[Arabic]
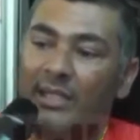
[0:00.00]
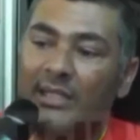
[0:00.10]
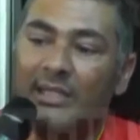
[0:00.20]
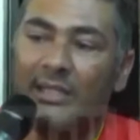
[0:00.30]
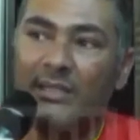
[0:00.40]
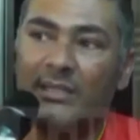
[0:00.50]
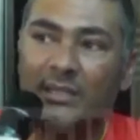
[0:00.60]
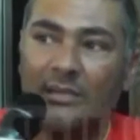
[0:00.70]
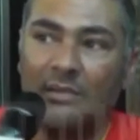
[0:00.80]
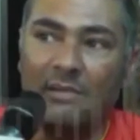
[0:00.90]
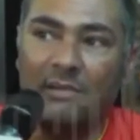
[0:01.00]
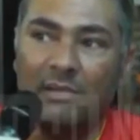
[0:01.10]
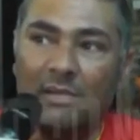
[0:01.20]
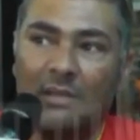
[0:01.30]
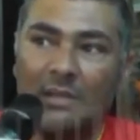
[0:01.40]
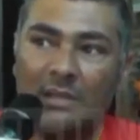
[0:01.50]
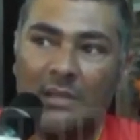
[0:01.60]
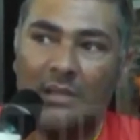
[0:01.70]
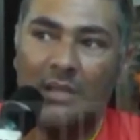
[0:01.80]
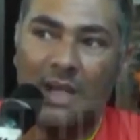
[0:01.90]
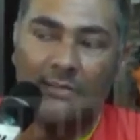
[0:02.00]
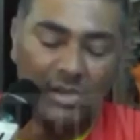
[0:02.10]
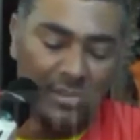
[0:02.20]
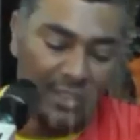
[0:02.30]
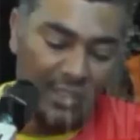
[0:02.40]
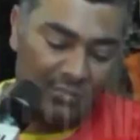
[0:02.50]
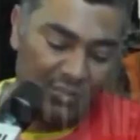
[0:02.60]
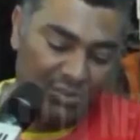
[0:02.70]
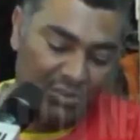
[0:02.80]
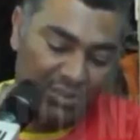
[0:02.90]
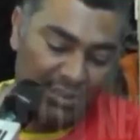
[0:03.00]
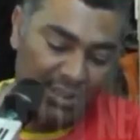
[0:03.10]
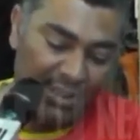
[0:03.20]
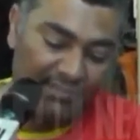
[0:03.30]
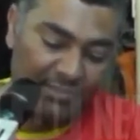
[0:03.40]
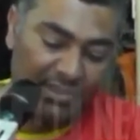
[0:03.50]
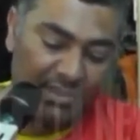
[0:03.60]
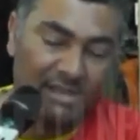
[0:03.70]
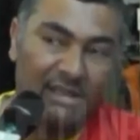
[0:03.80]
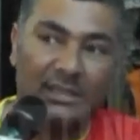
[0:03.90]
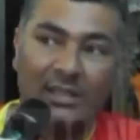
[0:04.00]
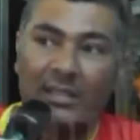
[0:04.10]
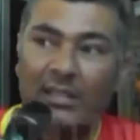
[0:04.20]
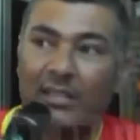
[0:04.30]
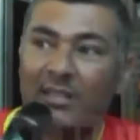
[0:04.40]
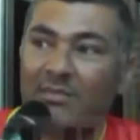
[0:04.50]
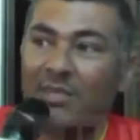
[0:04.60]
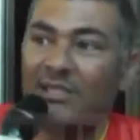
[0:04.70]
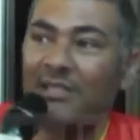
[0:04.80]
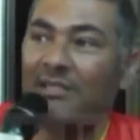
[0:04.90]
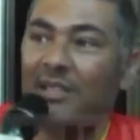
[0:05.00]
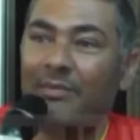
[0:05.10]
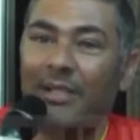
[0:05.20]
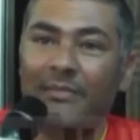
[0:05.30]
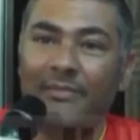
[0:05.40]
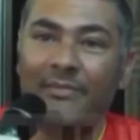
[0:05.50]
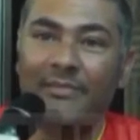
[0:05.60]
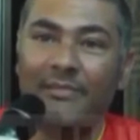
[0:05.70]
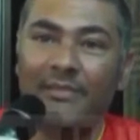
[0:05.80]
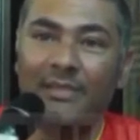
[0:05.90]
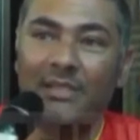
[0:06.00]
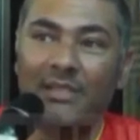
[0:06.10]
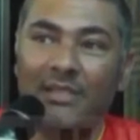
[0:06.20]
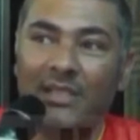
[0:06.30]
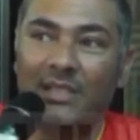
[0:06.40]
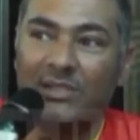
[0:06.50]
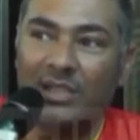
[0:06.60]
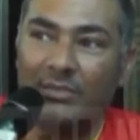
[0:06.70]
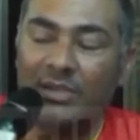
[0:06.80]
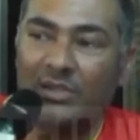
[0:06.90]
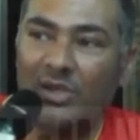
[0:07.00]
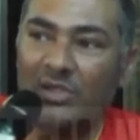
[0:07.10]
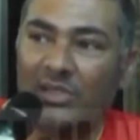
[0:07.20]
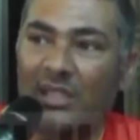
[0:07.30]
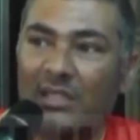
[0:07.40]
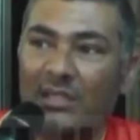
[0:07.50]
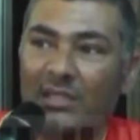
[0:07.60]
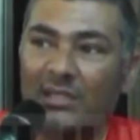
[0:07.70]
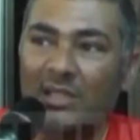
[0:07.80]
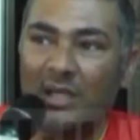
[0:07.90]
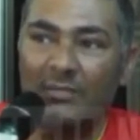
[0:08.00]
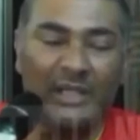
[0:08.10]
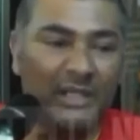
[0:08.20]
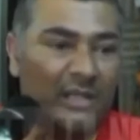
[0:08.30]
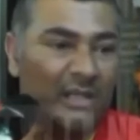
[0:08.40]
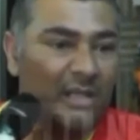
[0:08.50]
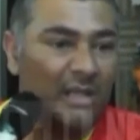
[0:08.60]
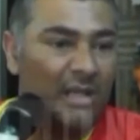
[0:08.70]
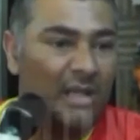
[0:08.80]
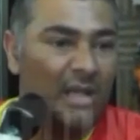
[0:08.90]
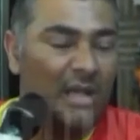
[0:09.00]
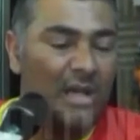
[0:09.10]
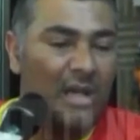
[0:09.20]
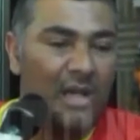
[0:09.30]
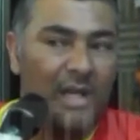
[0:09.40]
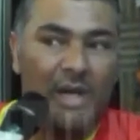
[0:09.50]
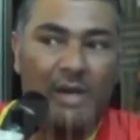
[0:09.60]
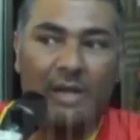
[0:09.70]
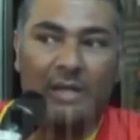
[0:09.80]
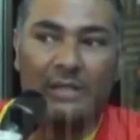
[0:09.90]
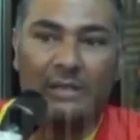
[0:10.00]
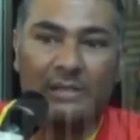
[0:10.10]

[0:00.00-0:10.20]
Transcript: انا علي نيتي الحمد لله يا ربي كنت ندير له في بلاستيكا سمعت الضربه كي ضربت تحط ضربني هيا